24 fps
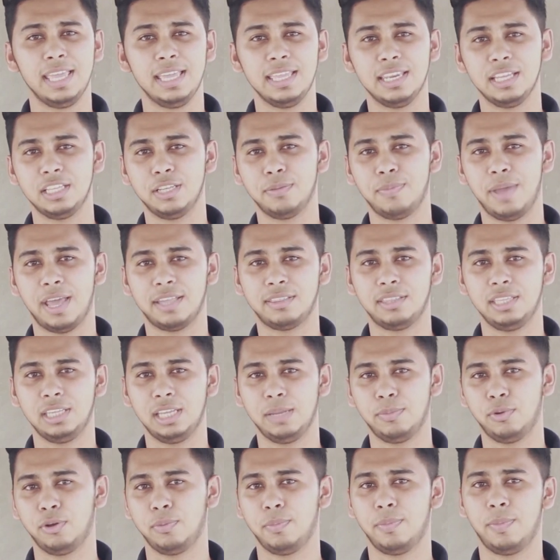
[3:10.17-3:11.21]
ইংরেজি ব্যাসিক
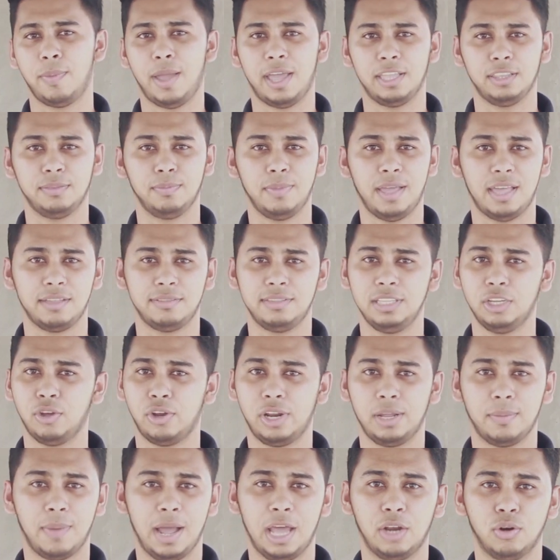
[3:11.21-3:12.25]
এবং ম্যাথ ব্যাসিক
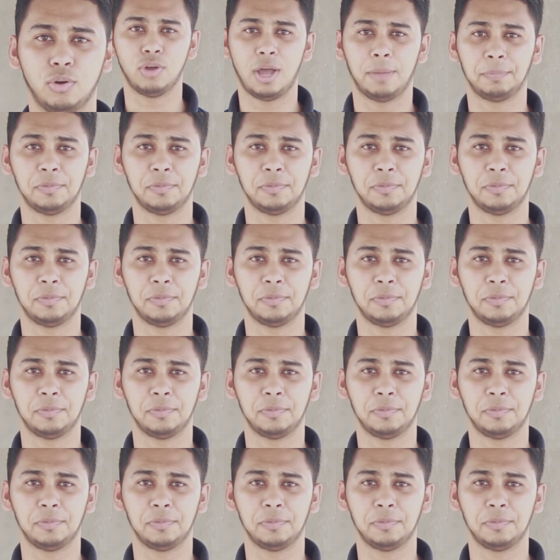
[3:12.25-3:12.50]
অনেক ভালো